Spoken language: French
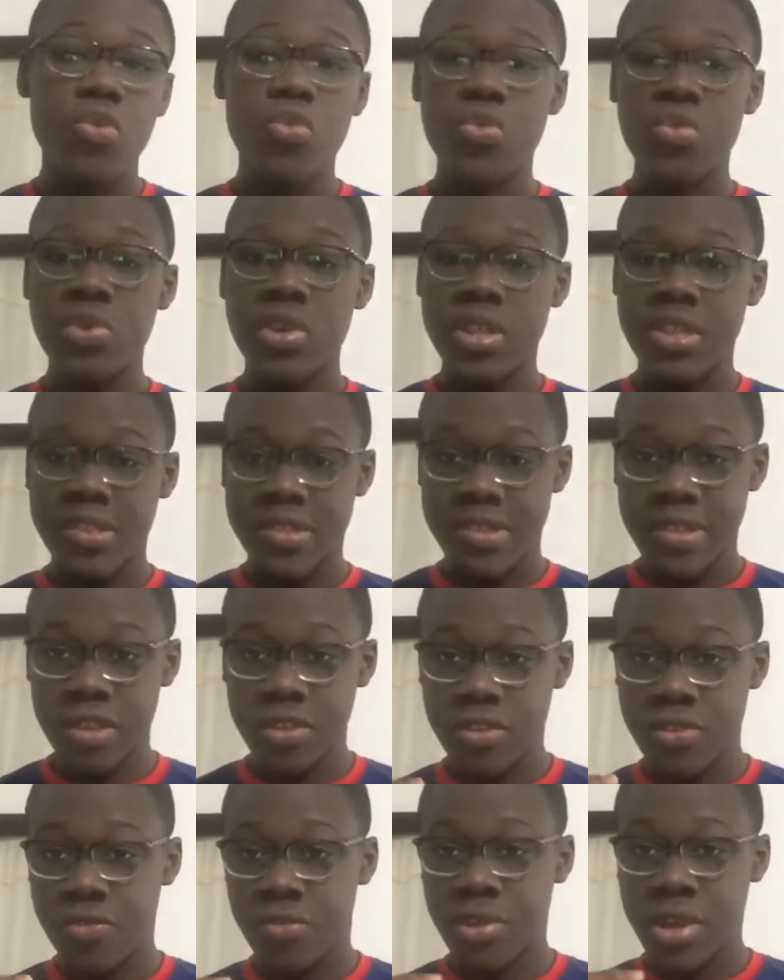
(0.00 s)
où il disait
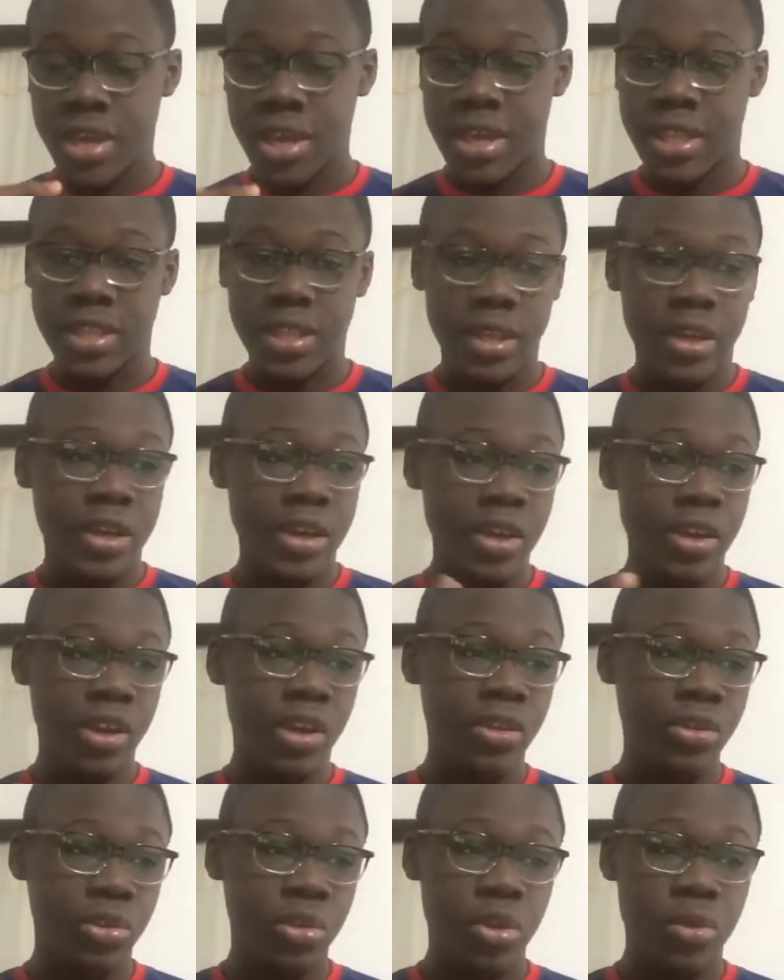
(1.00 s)
qu'il voulait intégrer un
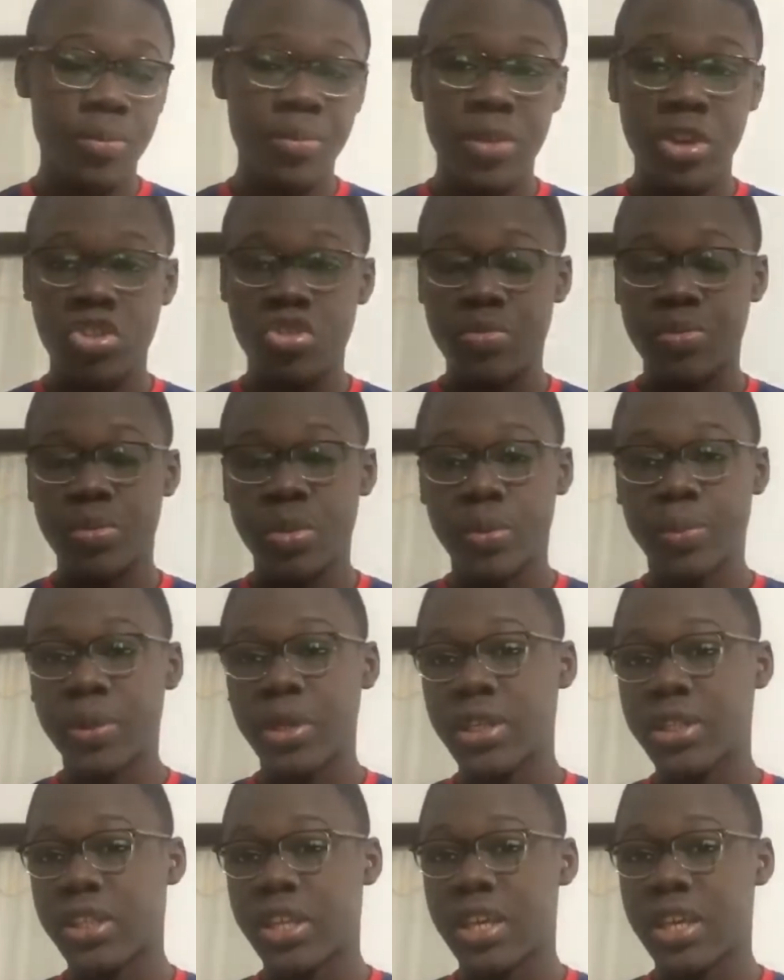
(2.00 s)
grand club, mais tu ne peux pas